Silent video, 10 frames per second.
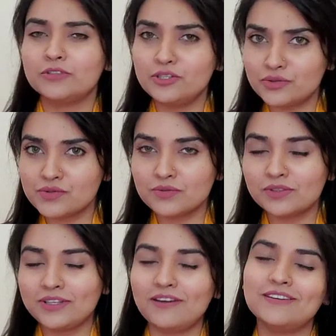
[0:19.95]

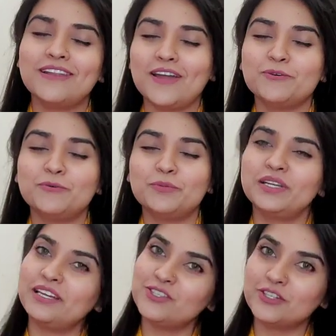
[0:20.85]
ভিডিওসগুলো তাহলে লাইক
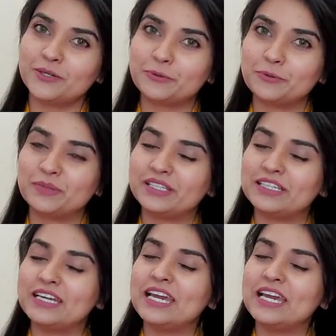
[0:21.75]
করবেন অ্যান্ড শেয়ার করবেন